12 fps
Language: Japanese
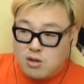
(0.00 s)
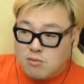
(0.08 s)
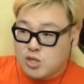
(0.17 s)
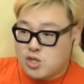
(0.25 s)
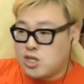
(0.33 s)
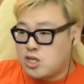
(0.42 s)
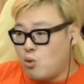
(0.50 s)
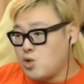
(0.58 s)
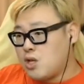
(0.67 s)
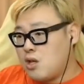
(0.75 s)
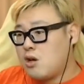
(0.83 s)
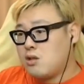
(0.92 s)
別にそう
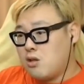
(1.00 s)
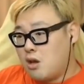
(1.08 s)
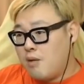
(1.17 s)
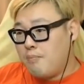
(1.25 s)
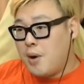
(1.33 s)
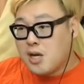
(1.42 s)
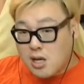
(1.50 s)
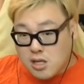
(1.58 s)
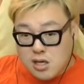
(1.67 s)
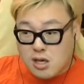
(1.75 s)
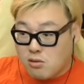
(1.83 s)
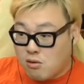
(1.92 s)
じゃなかったら、バカ
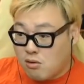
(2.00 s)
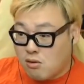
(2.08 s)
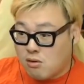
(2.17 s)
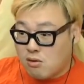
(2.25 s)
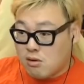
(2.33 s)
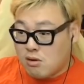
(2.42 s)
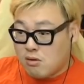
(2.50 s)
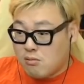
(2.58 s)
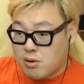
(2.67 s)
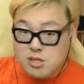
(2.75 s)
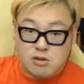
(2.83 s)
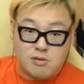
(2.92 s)
だけど、
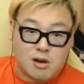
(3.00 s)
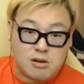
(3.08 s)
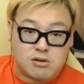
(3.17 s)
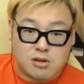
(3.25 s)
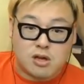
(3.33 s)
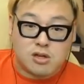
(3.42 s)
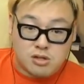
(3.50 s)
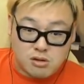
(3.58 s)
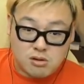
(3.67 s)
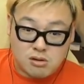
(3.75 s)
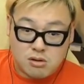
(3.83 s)
別に悪くないじゃん。